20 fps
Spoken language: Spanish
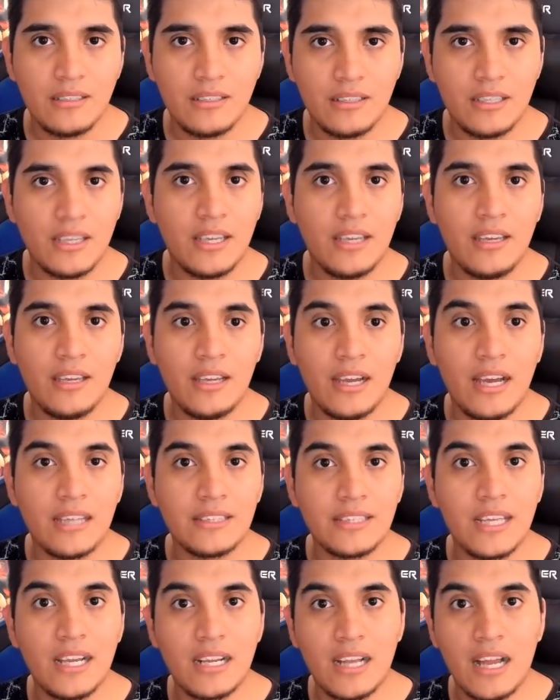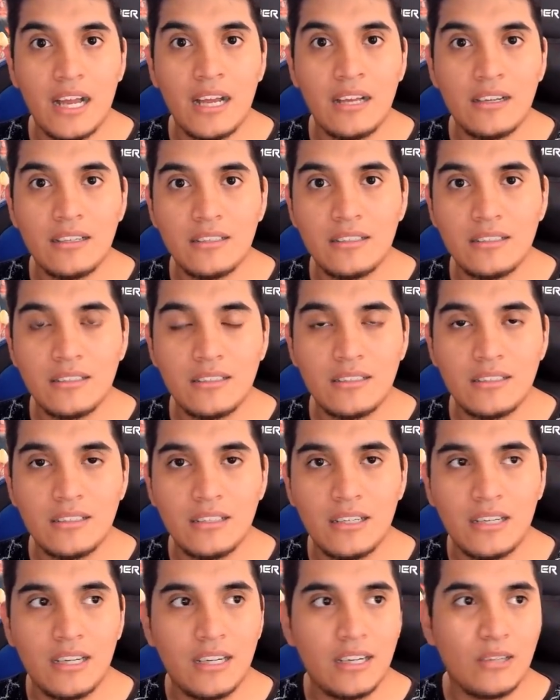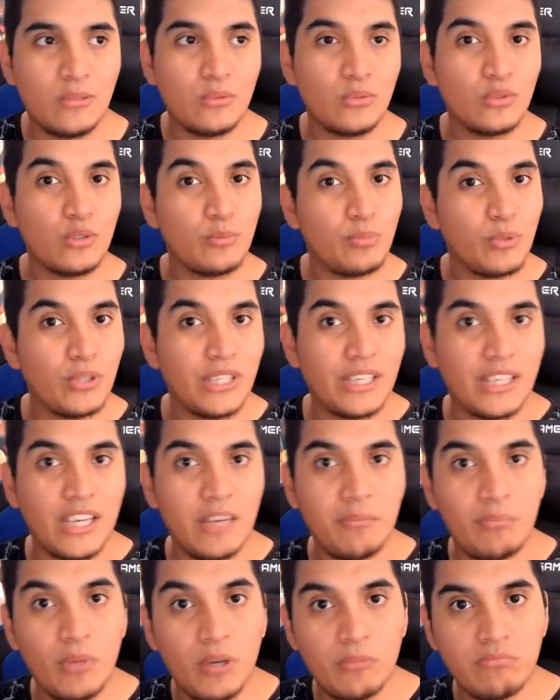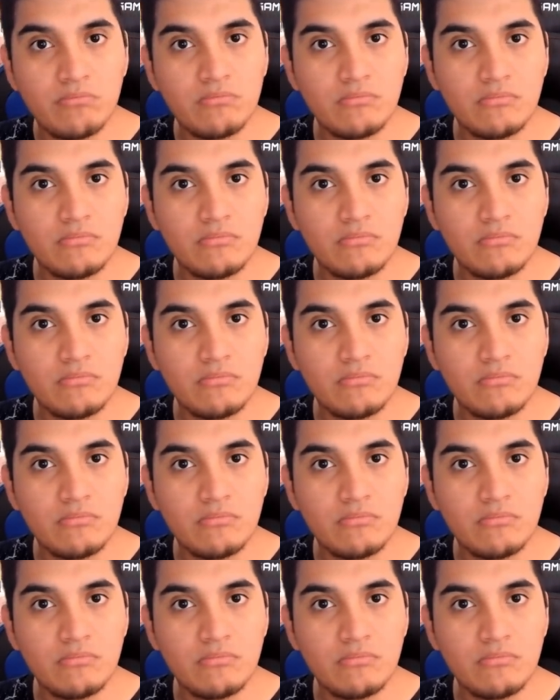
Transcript: que ataca a un grupo de K-pop.